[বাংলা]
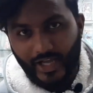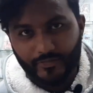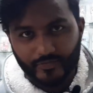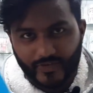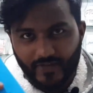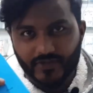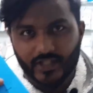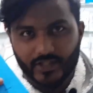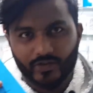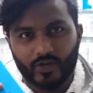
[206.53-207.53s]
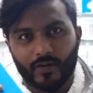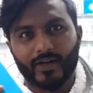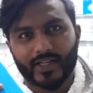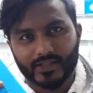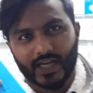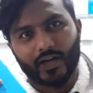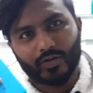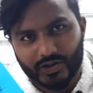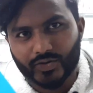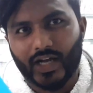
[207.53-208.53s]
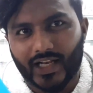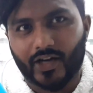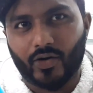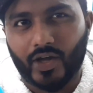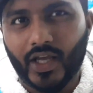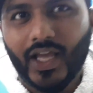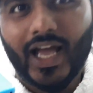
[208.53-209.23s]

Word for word: আইফোন ফাইভ সির কিন্তু আমার কাছে আরও কিছু কালার হয়